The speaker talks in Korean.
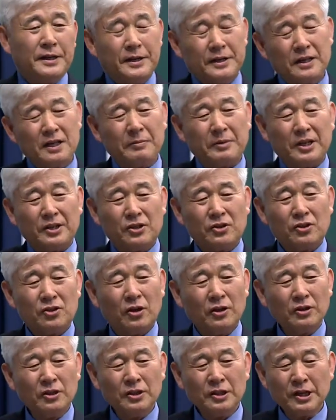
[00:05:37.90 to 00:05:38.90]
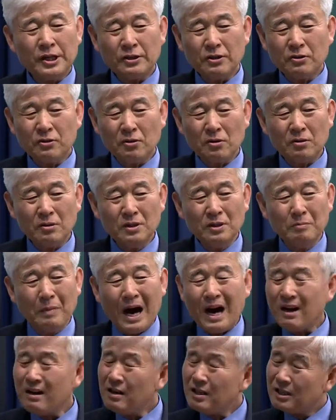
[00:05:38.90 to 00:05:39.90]
그다음에 천재적으로
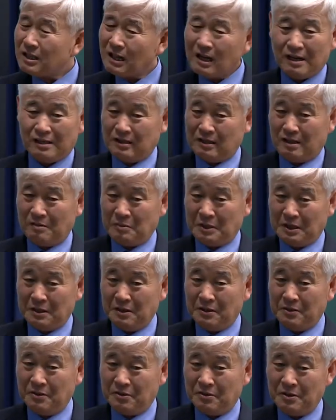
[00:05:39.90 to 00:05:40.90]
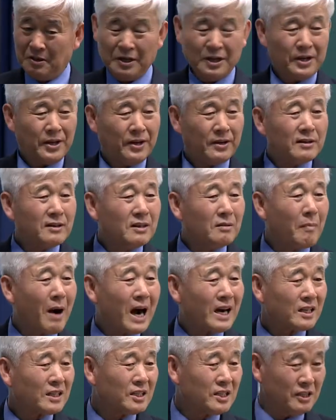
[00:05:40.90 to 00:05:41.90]
음악을 잘하는 사람들 그렇죠. 이
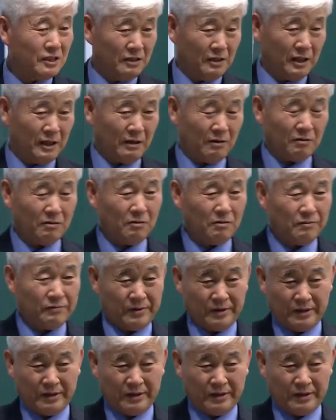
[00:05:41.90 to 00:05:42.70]
음악 지능이라고